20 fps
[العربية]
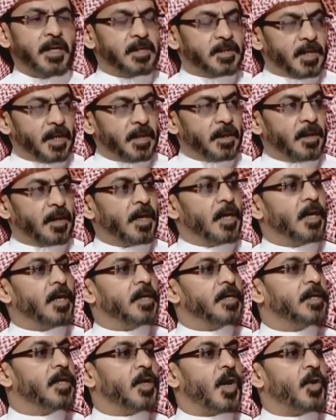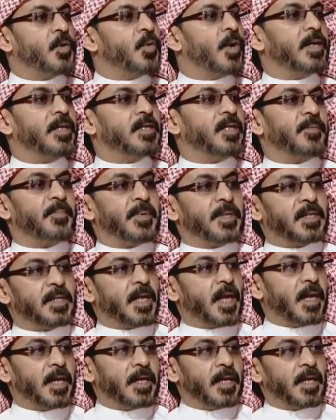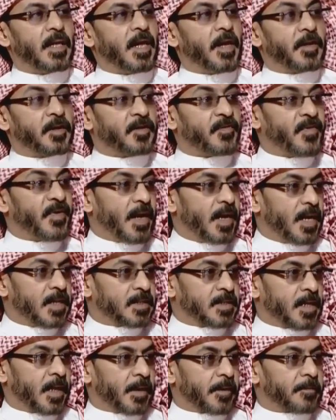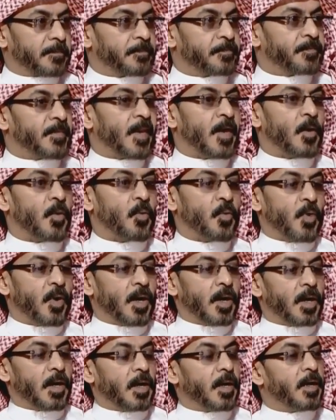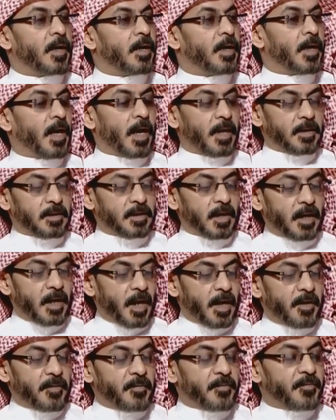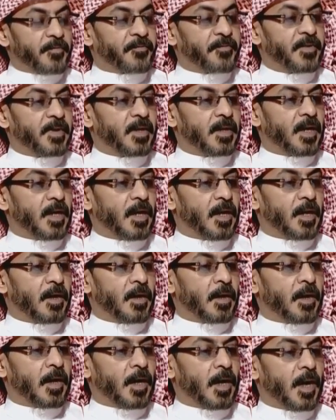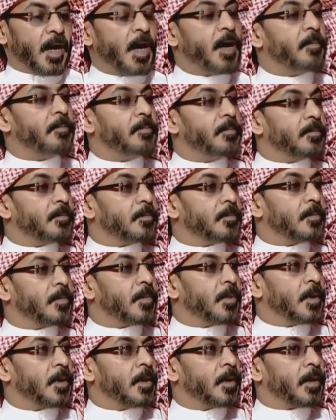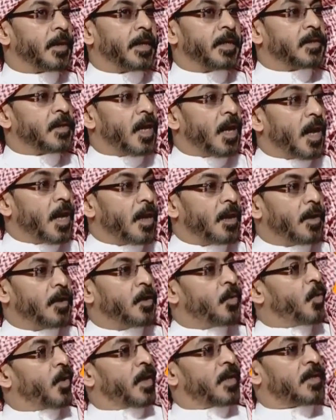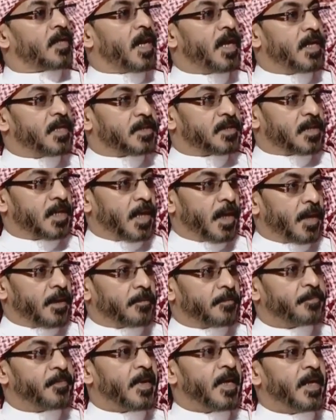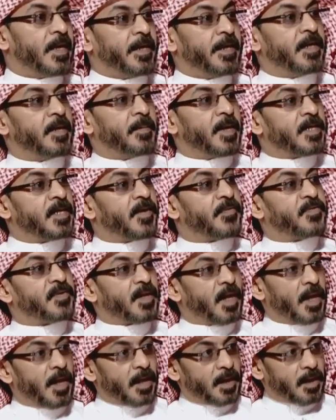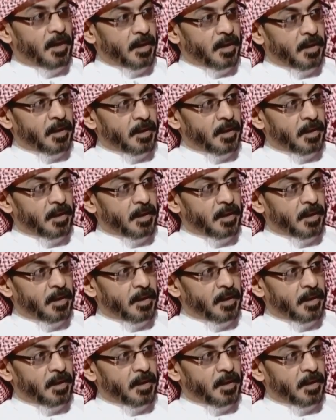اي شيء يؤدي بالتالي الى ارتفاع الاسعار. وانت الان في آه، اهم قطاع اللي هو قطاع الإسكان حينما تفتح